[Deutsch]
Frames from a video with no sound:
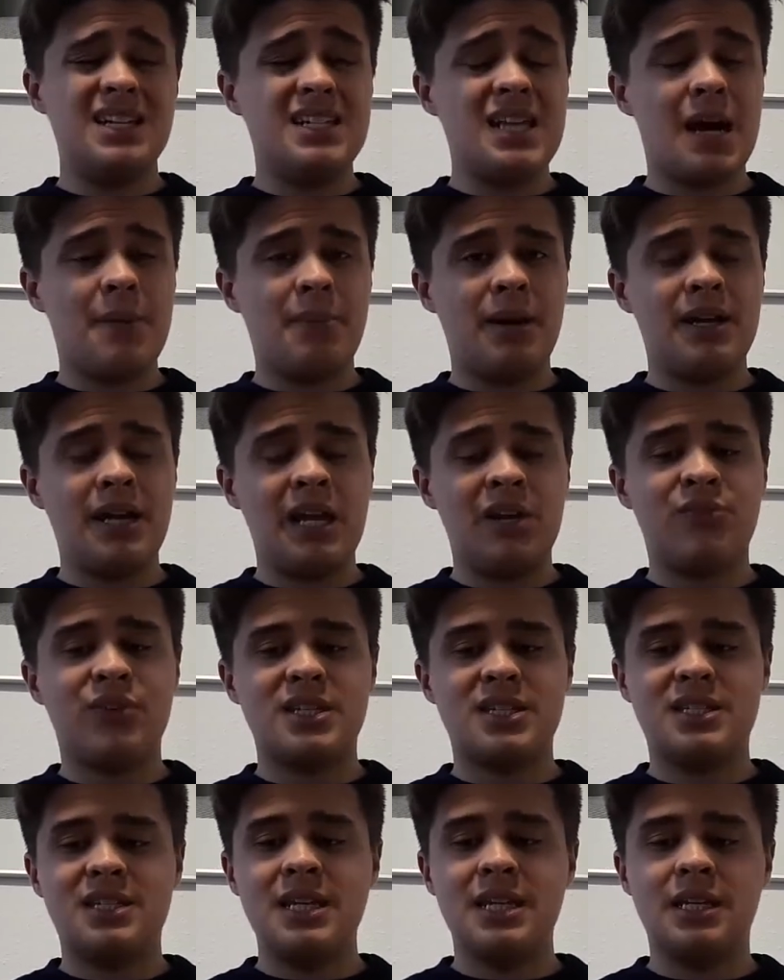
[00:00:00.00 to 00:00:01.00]
Die haben einen
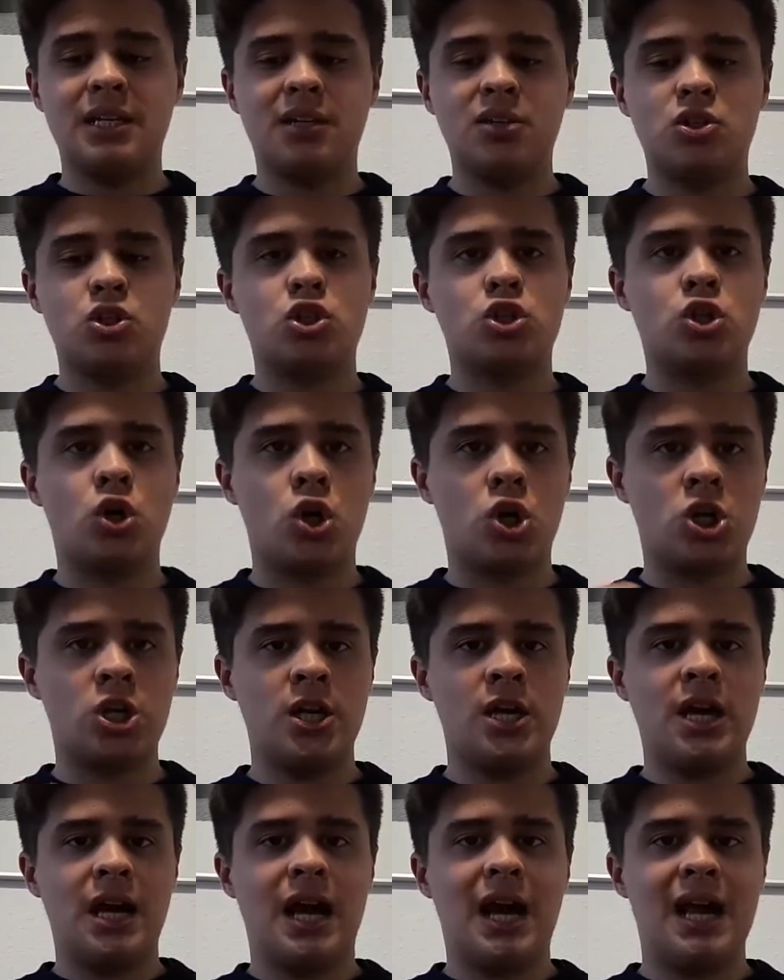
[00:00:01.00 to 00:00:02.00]
etwas dickeren Stock
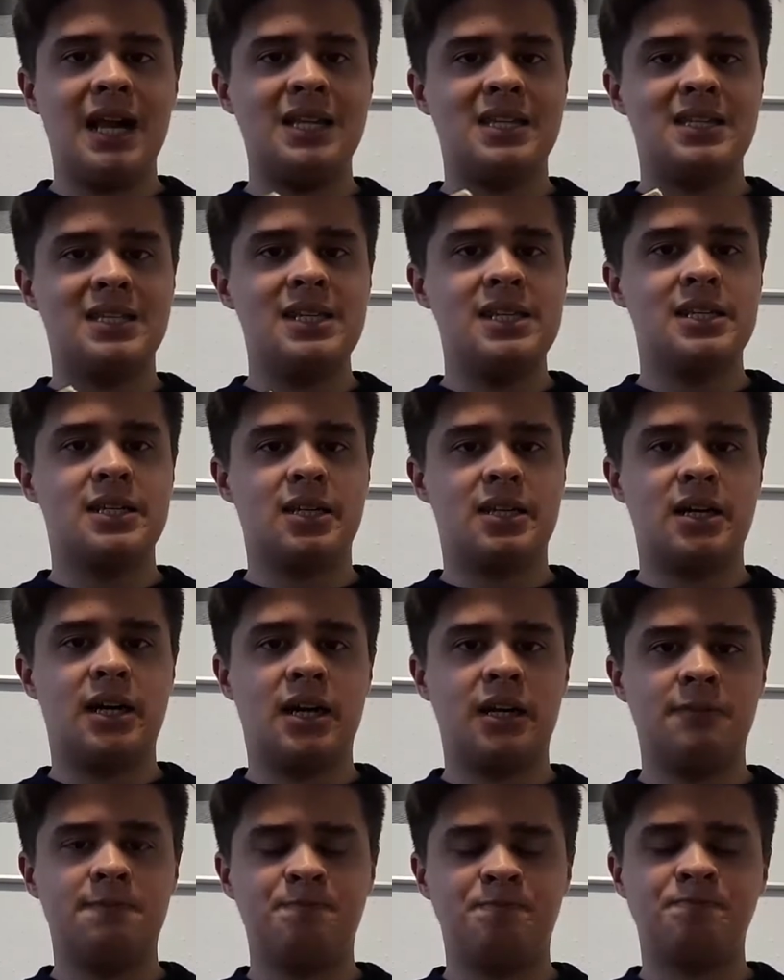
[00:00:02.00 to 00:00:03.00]
als diese
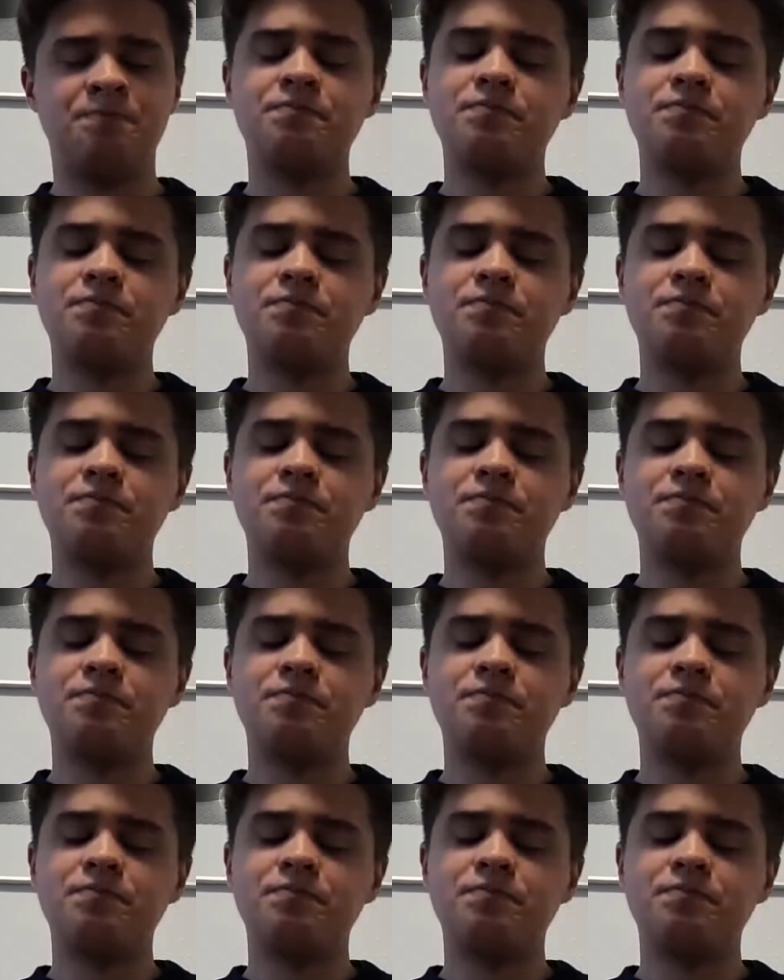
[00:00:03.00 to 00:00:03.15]
Karten.